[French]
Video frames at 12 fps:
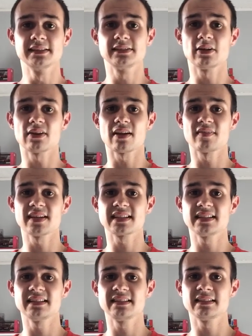Il y avait
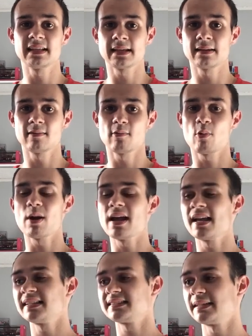qui disaient,
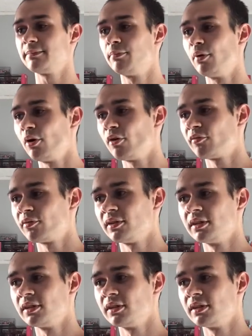ouais, c'est bof,